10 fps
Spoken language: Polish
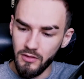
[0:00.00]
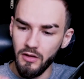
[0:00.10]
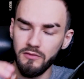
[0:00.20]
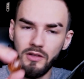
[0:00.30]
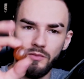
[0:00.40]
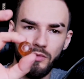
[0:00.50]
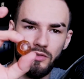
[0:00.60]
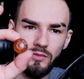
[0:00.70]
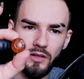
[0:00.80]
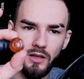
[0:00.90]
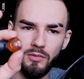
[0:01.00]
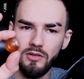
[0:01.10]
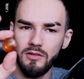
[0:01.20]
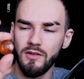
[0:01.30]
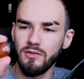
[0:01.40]
Wyglądają w ten sposób, takie
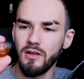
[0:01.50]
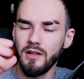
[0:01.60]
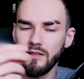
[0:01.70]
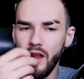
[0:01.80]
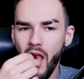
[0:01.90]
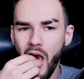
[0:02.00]
brązowe cukieraski.